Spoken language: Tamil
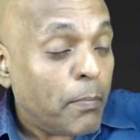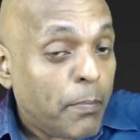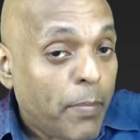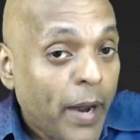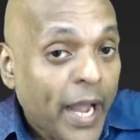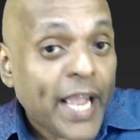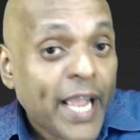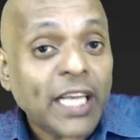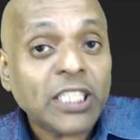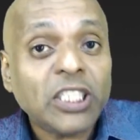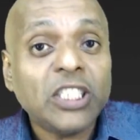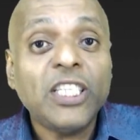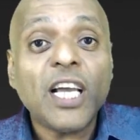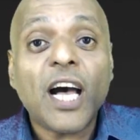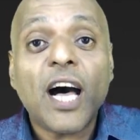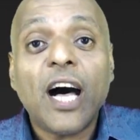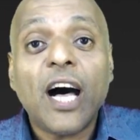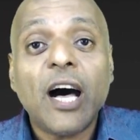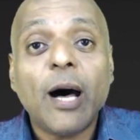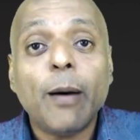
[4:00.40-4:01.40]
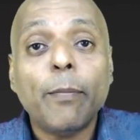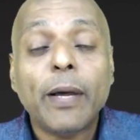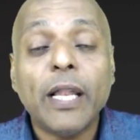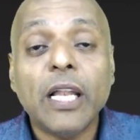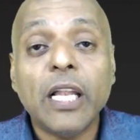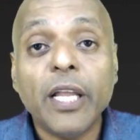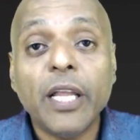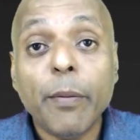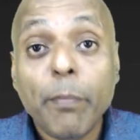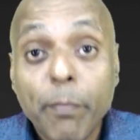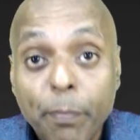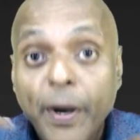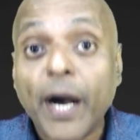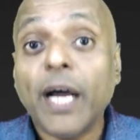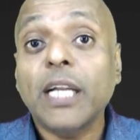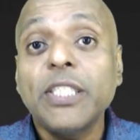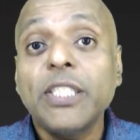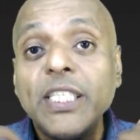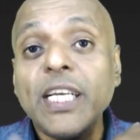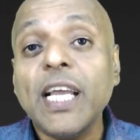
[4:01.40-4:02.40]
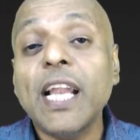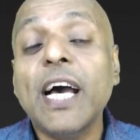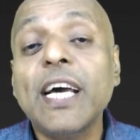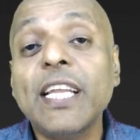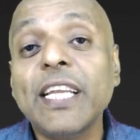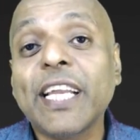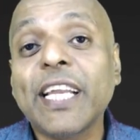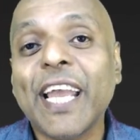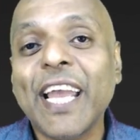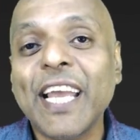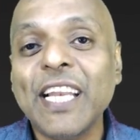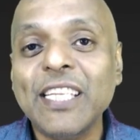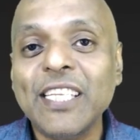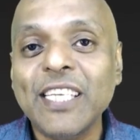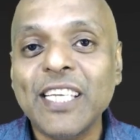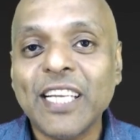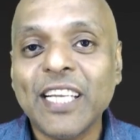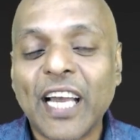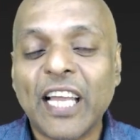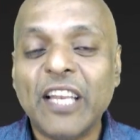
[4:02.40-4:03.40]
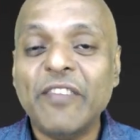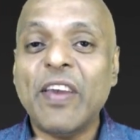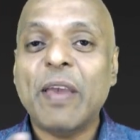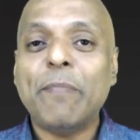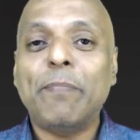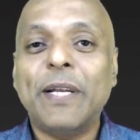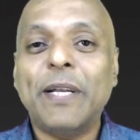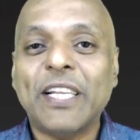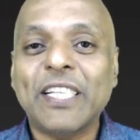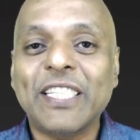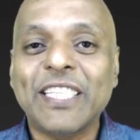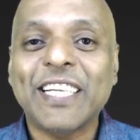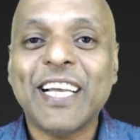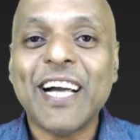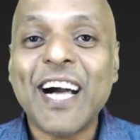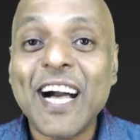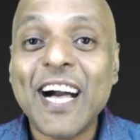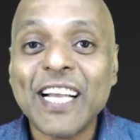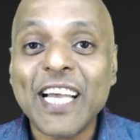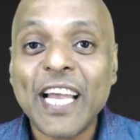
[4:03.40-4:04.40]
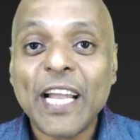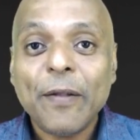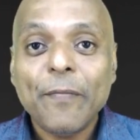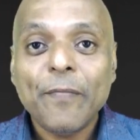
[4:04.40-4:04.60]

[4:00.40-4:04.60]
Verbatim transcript: பயஸ்ட் ஆகாமல் இம்பார்ஷியலாக இருக்கேன்னு கன்வே பண்ணுறதுக்காக